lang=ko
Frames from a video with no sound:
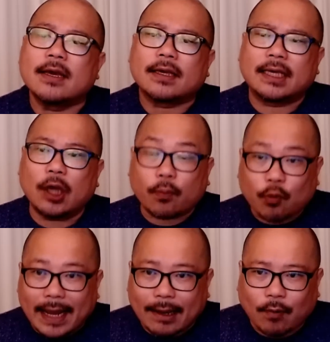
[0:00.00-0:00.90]

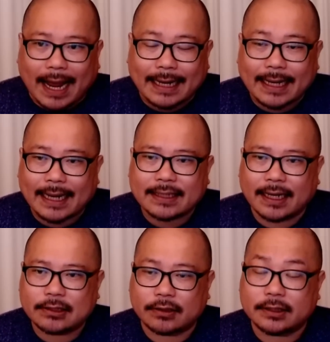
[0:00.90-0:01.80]
기업과의 관계에
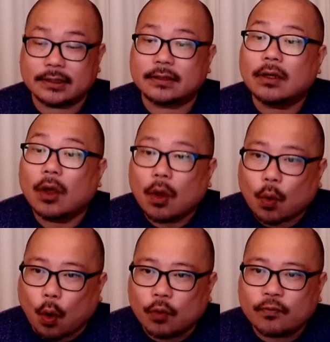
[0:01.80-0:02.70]
대해서는
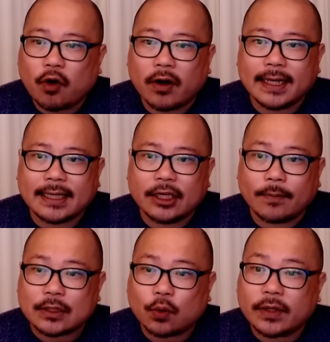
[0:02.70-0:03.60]
공무원이 기업의
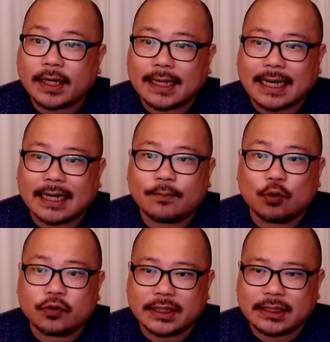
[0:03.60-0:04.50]
손익계산을 볼
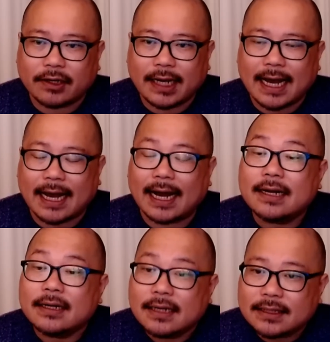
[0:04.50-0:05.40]
수 있어야
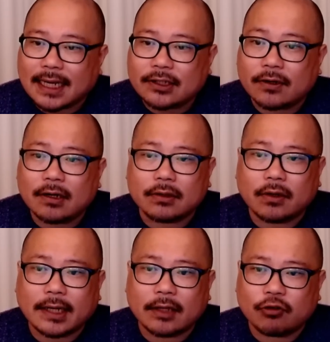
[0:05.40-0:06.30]
재정을
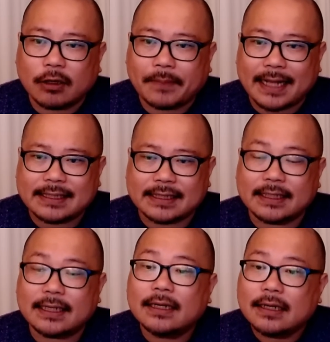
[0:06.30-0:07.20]
어떻게
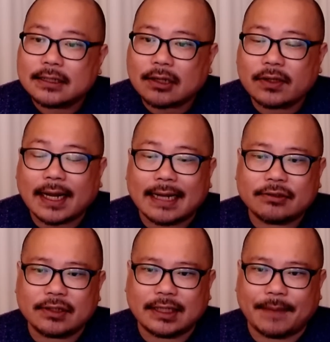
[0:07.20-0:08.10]
투입할지 선택할 수
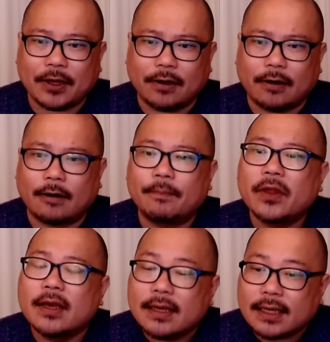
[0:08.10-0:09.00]
있다며,
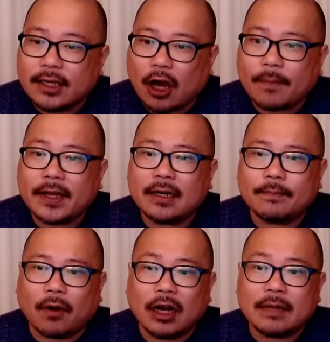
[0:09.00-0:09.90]
기업인을
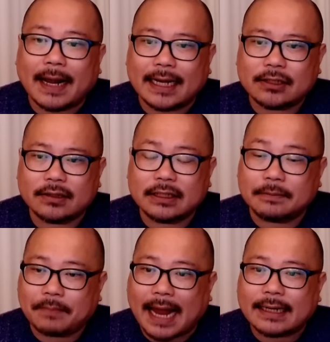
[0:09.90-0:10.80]
멀리만 해서는
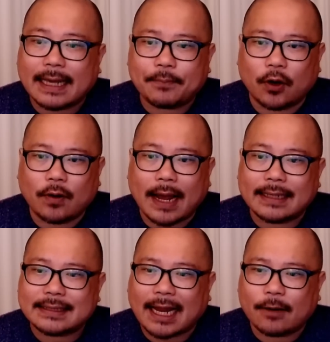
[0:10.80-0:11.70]
빠르게 변화하는
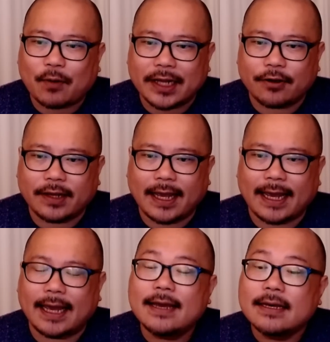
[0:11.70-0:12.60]
산업 환경에
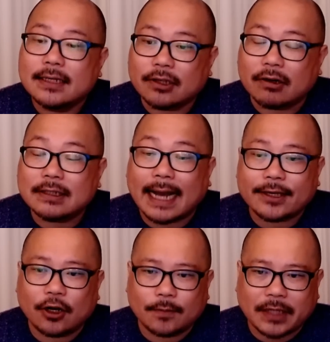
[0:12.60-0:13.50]
적응하기
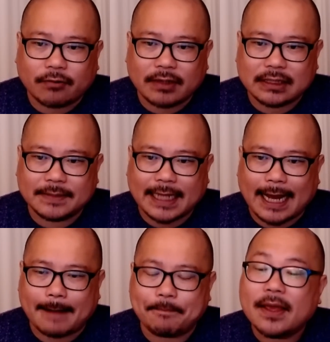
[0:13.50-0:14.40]
어렵다고
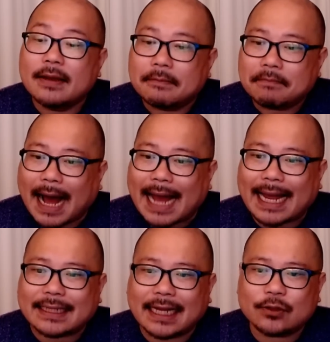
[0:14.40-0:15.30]
했습니다. 마약
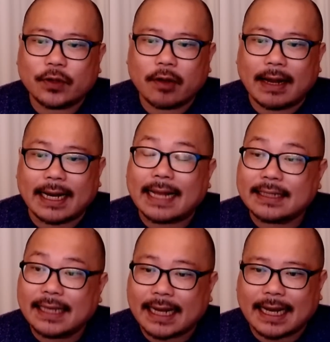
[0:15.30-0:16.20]
단속에 관한
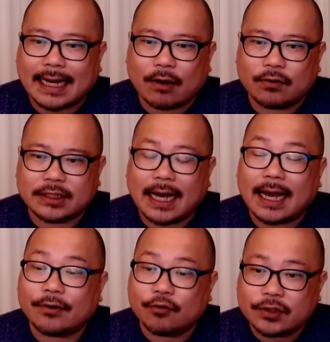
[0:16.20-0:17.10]
이야기가 나오자
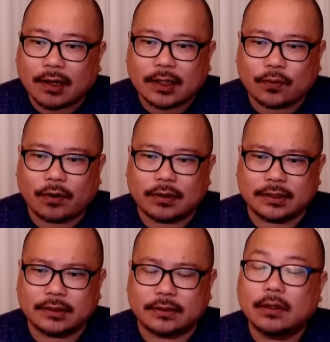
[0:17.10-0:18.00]
윤석열
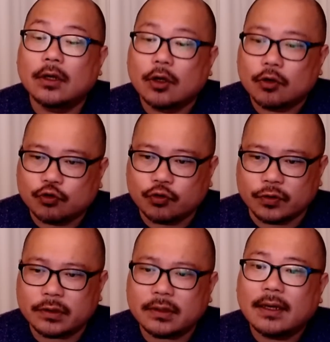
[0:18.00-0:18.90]
대통령은
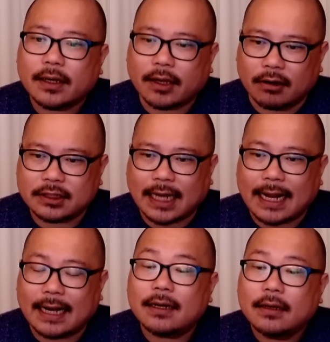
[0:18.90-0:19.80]
군,
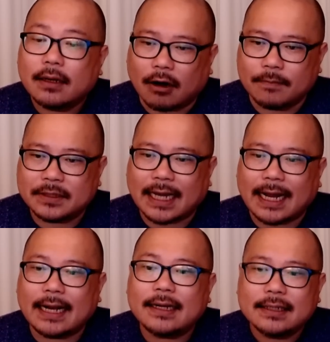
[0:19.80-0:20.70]
경찰,
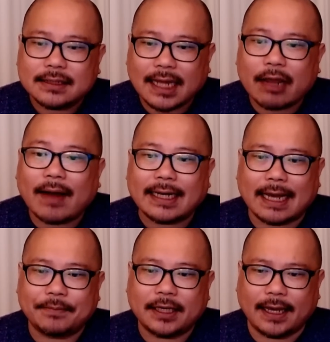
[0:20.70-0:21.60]
검찰, 세관이
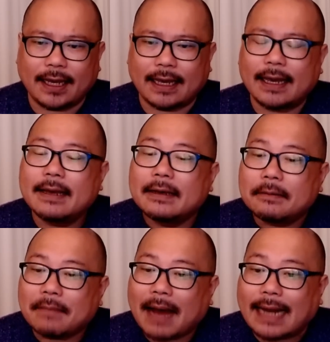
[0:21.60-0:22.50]
함께
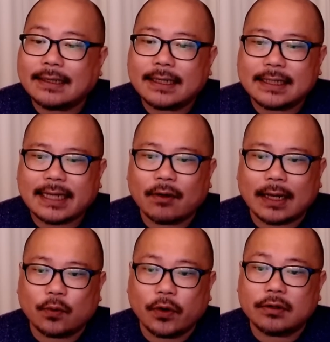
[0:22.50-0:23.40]
많은 희생과
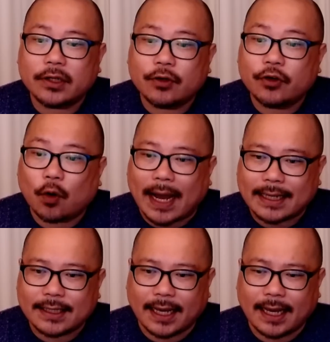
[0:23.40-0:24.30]
노력을 기울여
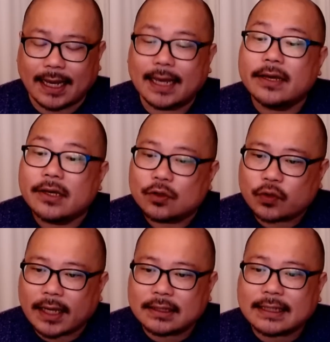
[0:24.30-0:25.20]
왔기에
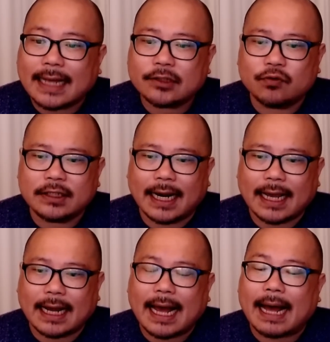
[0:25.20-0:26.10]
최근까지
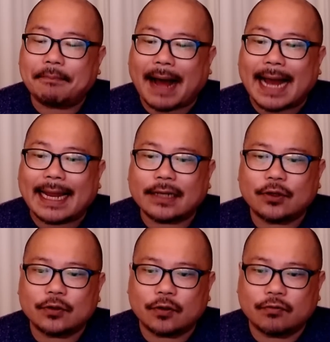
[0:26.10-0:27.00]
우리나라가 마약
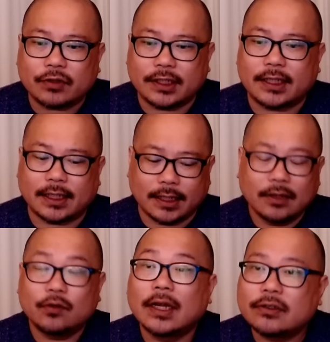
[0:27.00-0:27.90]
청정국이
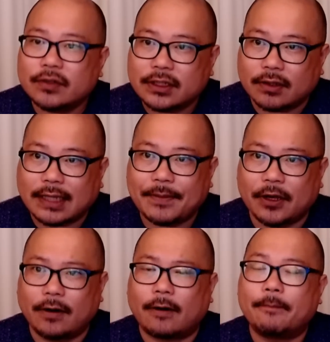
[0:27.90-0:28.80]
될 수
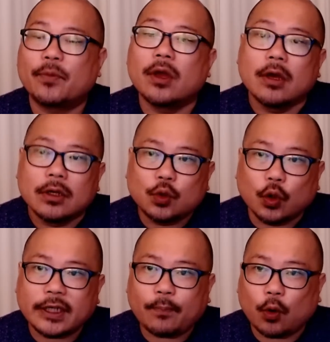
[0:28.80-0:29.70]
있었다며,
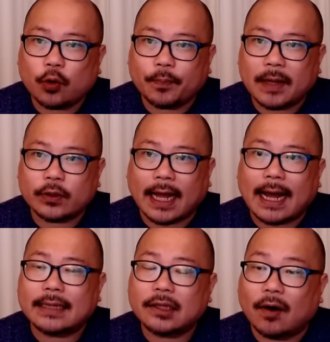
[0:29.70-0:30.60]

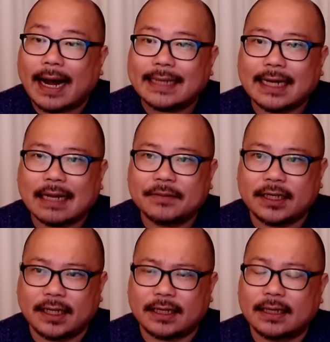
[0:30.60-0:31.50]
조직폭력배보다 더한
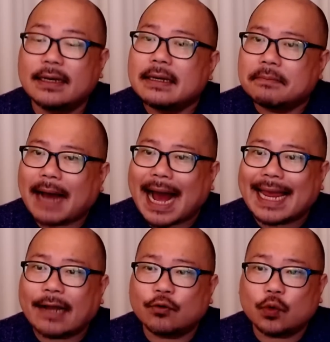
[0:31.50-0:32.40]
사람들이
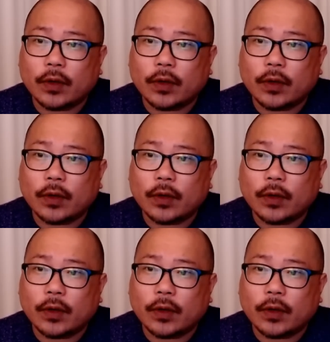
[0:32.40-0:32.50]
마약 유통에